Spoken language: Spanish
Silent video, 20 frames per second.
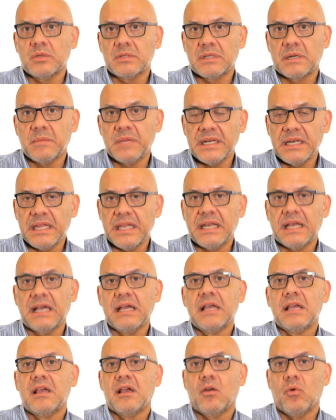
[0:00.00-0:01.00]
otra
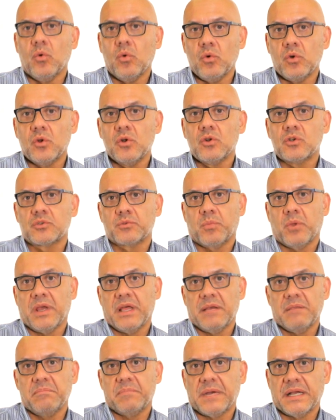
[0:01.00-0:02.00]
manera uno los
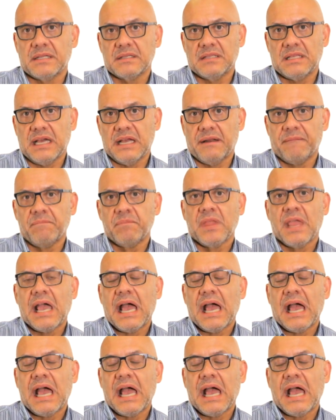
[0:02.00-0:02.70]
pueda impactar.